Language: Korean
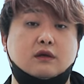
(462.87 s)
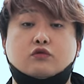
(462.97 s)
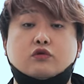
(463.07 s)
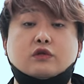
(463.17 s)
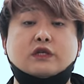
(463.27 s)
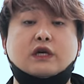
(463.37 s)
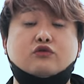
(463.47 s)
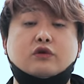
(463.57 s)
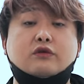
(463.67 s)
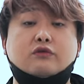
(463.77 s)
구릉지가
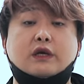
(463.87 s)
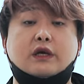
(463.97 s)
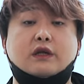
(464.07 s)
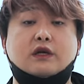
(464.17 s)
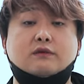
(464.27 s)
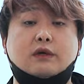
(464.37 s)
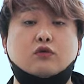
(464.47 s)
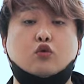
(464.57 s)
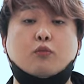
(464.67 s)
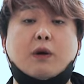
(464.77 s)
중간중간에 있긴
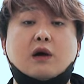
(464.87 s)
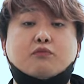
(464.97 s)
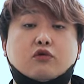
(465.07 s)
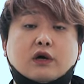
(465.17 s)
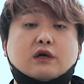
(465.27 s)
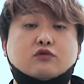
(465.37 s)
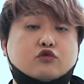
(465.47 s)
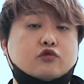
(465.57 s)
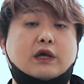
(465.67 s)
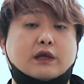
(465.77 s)
하지만 돌파가 불가능한
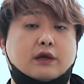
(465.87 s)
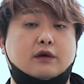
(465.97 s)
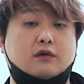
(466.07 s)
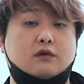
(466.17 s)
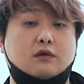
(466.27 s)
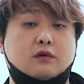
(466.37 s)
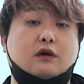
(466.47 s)
수준은 아니에요.